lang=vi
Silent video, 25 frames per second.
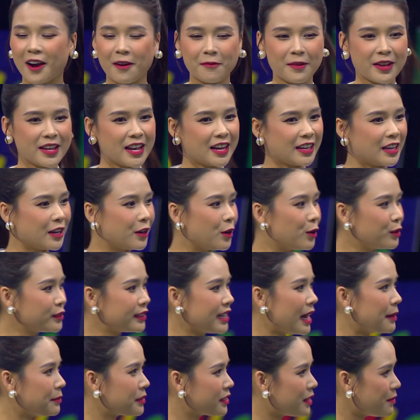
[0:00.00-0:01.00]
Còn bây giờ thì cô
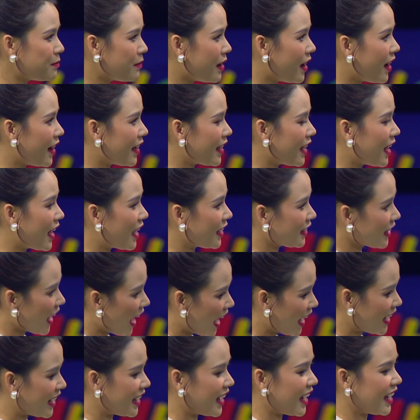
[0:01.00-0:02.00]
Sam xin mời
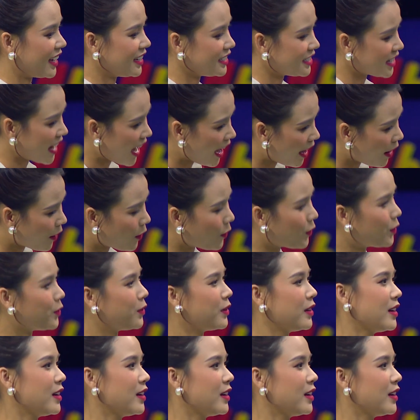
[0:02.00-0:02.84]
thầy hãy trao